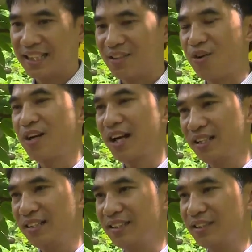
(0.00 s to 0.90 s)
là khó
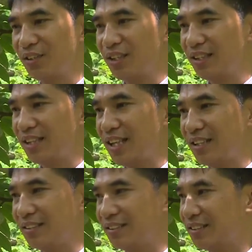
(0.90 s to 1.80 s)
khăn, cho nên
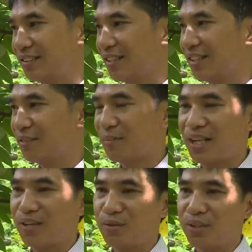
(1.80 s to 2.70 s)
là thực hiện
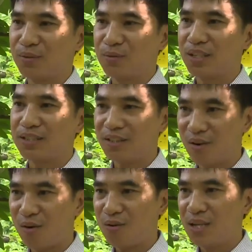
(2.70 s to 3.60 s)
ban đầu là cũng là
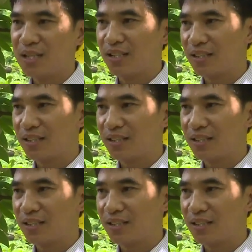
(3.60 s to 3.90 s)
rất khó.